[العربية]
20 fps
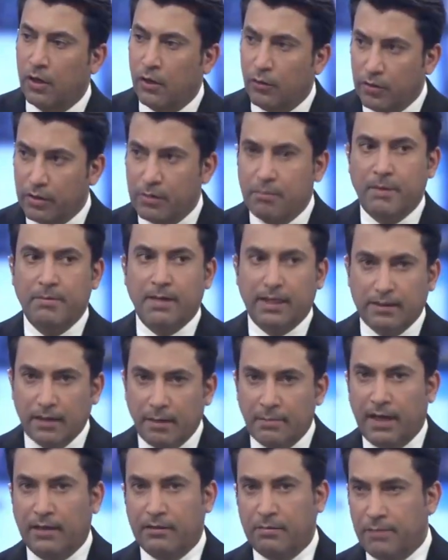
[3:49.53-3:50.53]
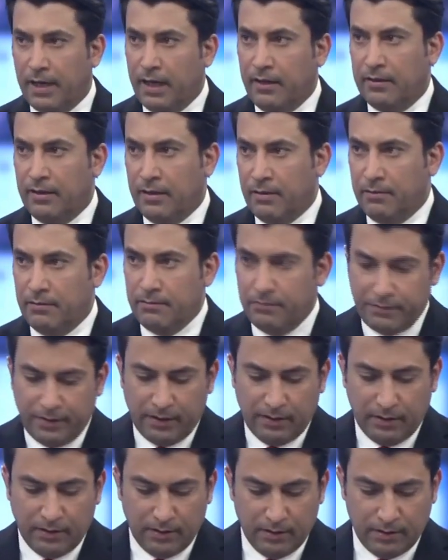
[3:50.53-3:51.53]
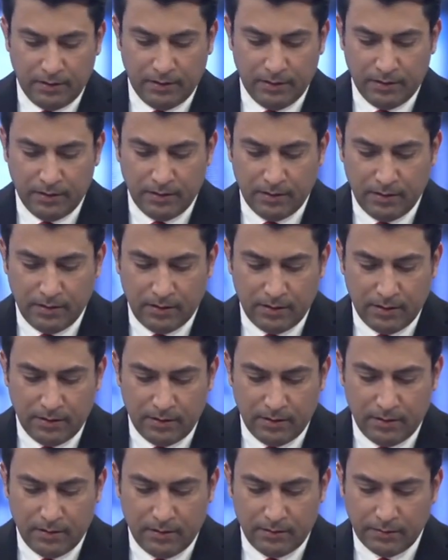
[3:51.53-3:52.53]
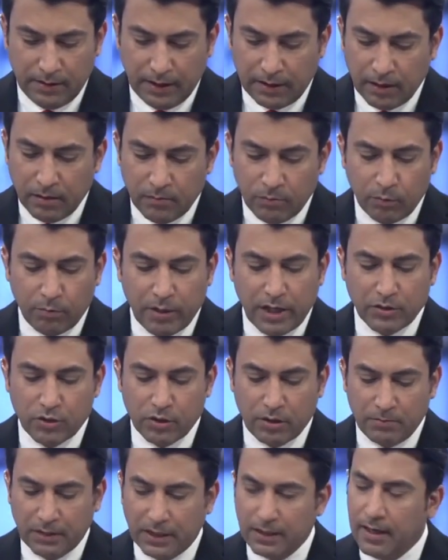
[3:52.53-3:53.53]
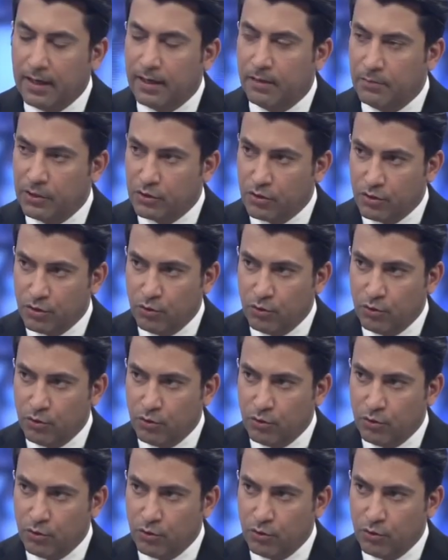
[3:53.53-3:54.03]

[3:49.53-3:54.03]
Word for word: لربما تابعت معنا في آه، آه، نقل مباشر من داخل مجلس